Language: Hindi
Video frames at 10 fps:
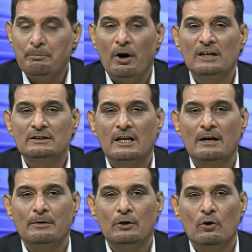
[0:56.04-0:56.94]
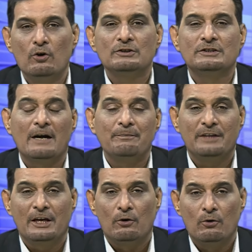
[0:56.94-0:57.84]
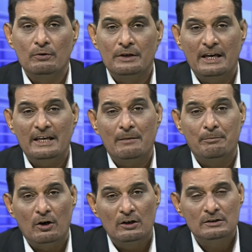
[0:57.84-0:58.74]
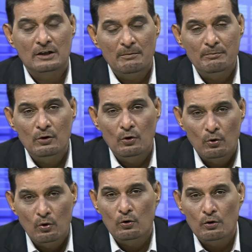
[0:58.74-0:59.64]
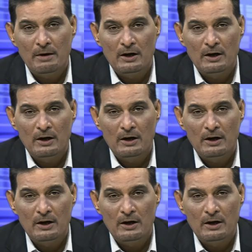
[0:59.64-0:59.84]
बहुत कम लोग जानते होंगे या बहुत कम लोगों को